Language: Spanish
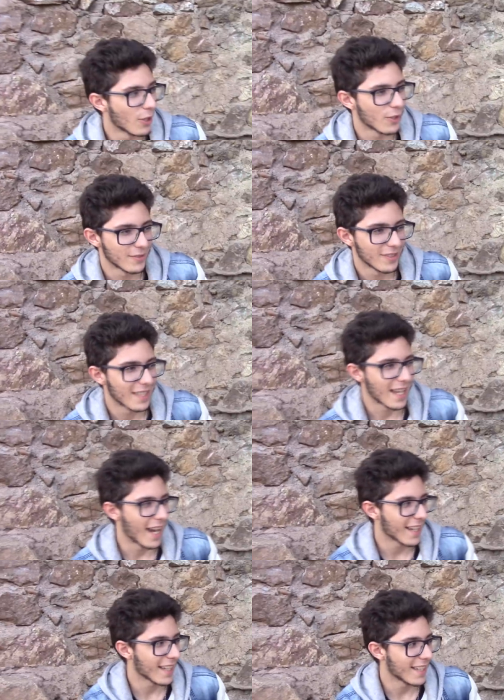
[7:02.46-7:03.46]
No, es
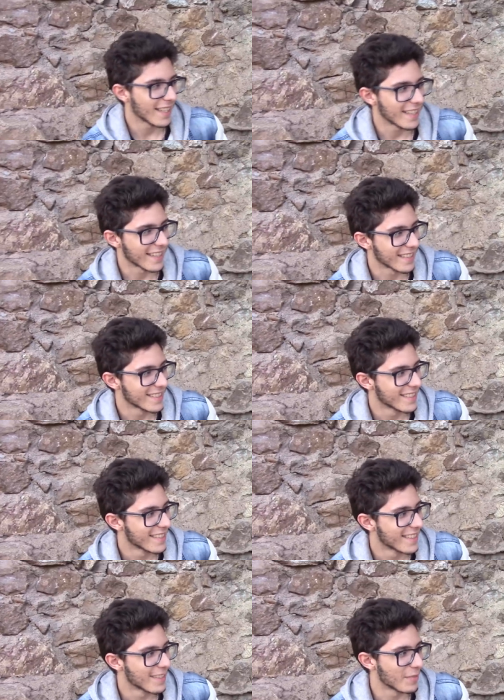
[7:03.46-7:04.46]
Angelita.
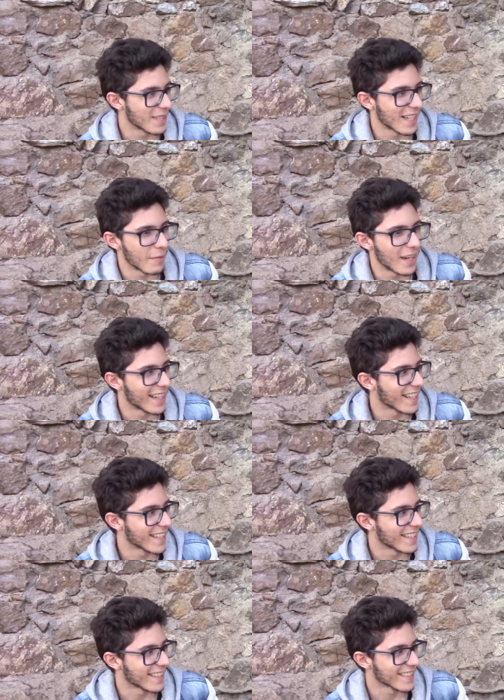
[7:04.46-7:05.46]
Ah. Pero se le llama
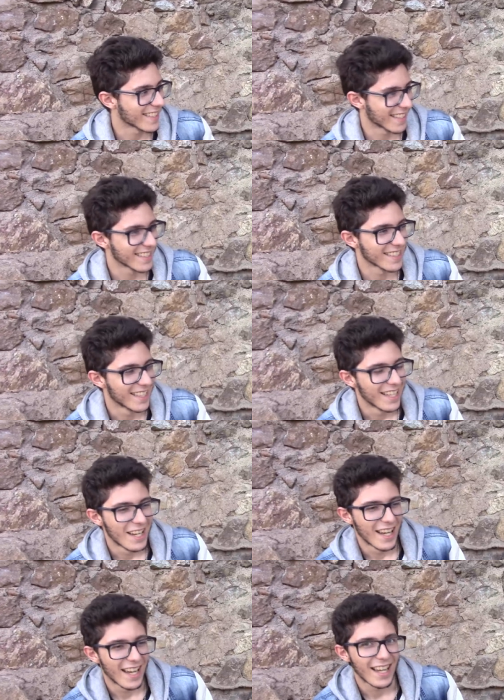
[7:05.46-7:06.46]
Angelita todo seguido.
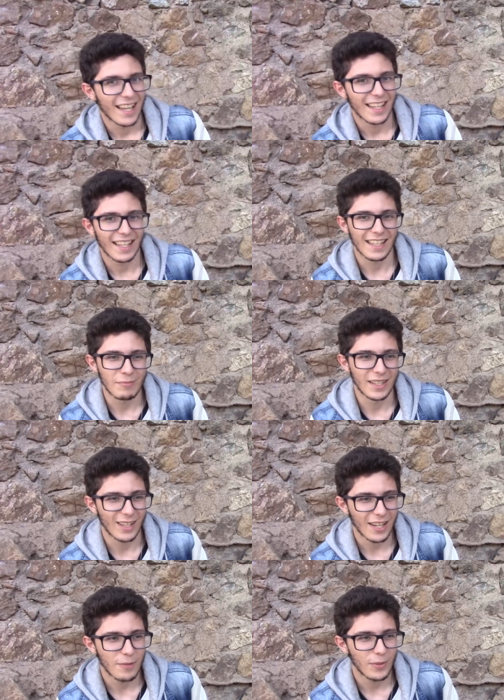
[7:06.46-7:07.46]
Y
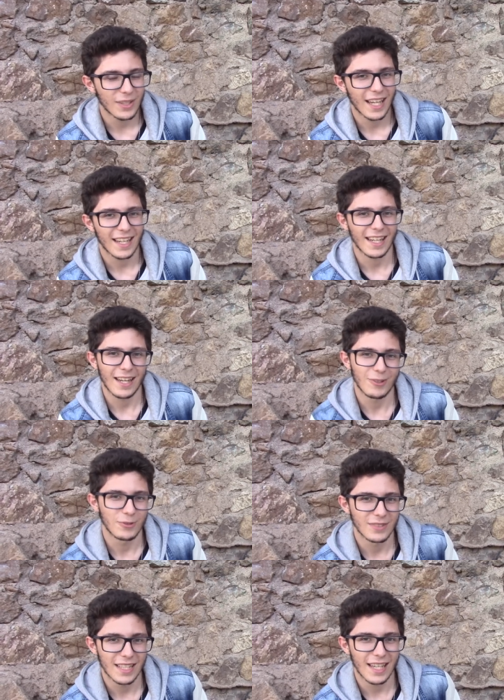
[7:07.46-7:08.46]
inventó la copolla, que era
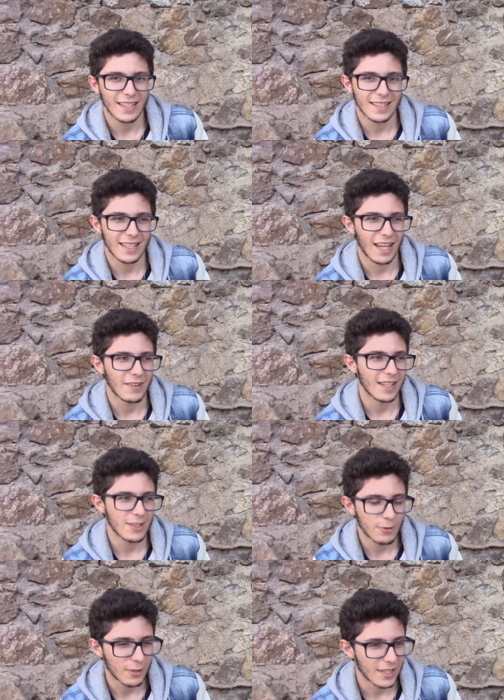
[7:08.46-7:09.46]
un día que habían
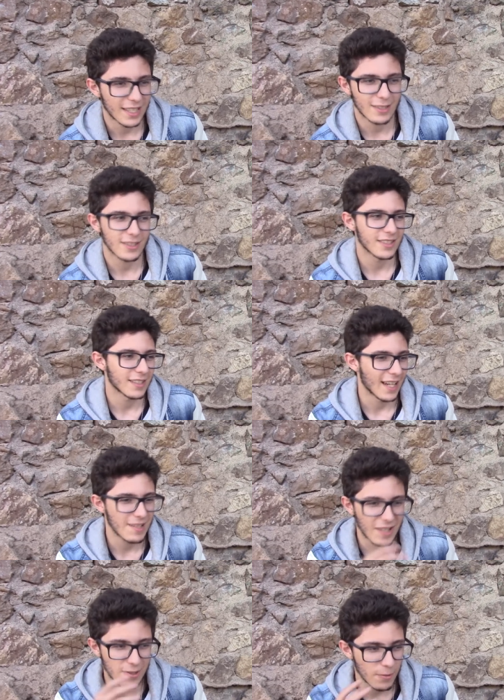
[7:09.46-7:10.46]
hecho unos retos, de
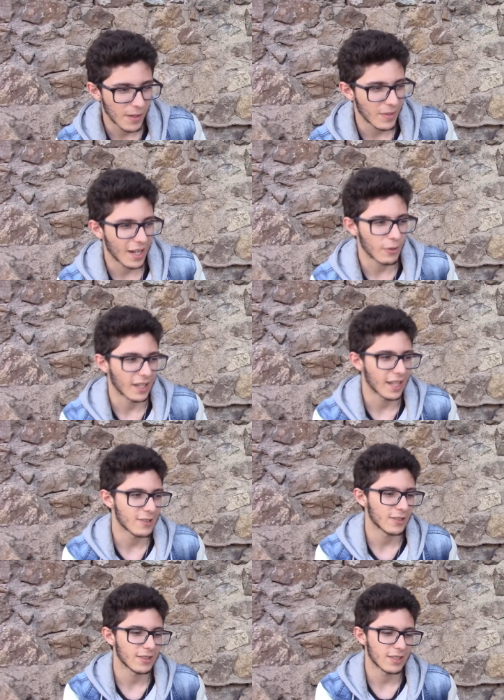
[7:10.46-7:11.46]
ahí iban súper mega
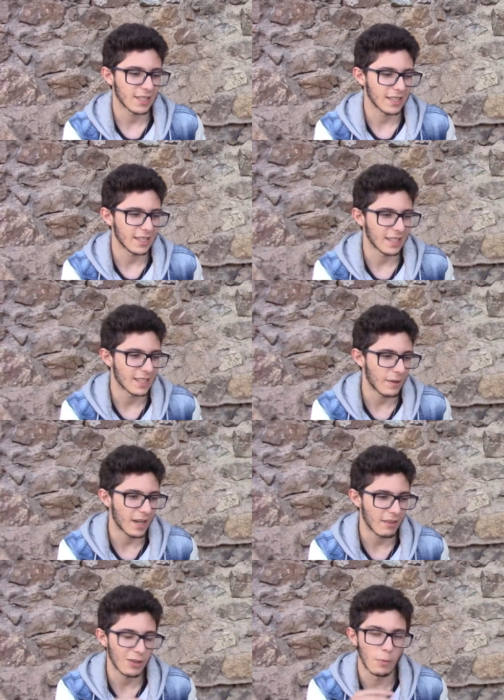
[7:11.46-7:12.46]
borrachos y
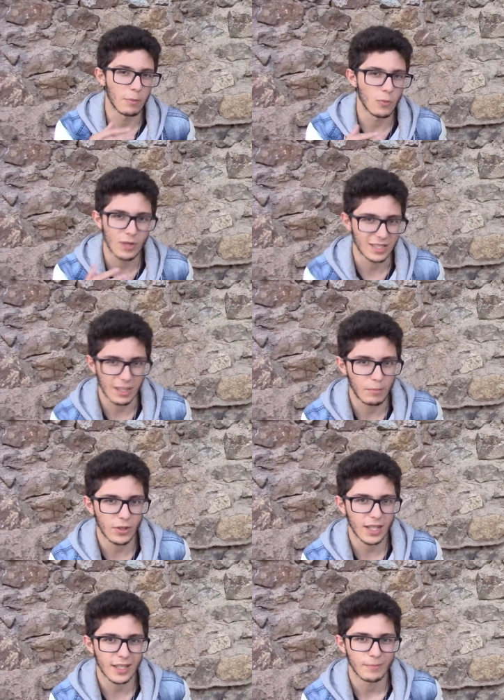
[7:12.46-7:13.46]
estaban haciendo un, un, street
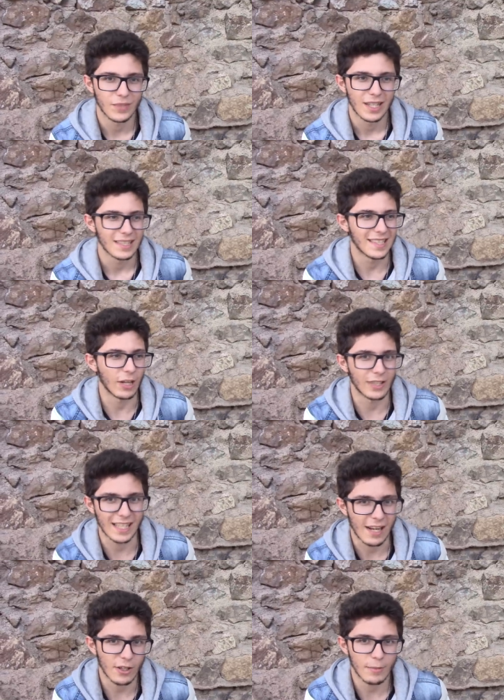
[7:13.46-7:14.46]
poker, ya no
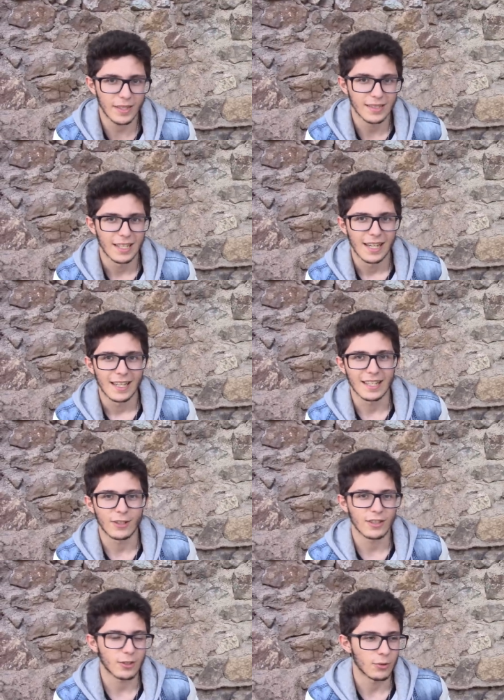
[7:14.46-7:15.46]
tenían ropa, y
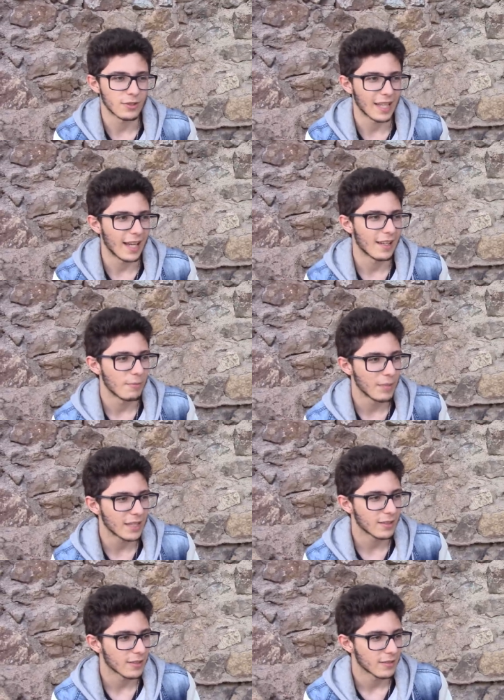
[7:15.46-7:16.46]
entonces con un tal
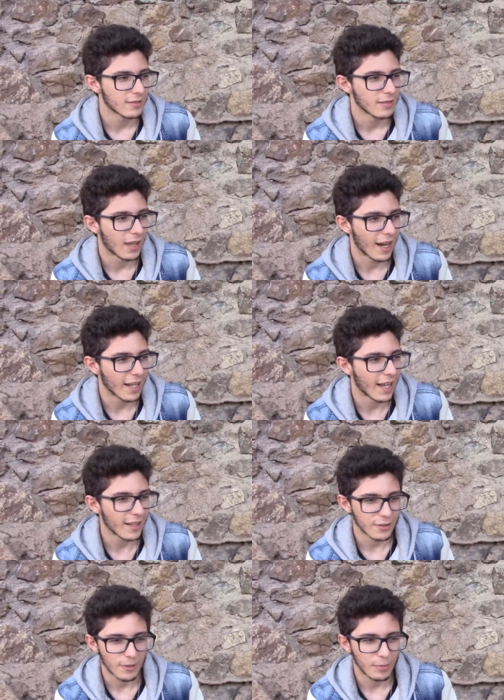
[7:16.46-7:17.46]
Víctor
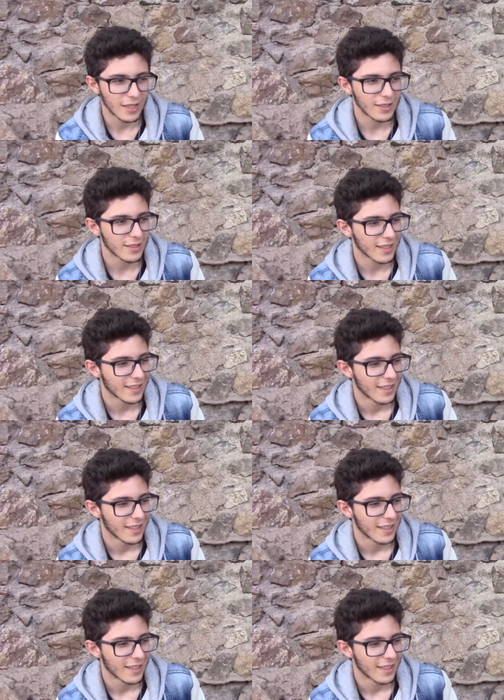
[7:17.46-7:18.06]
Aguilar, o Big Dog,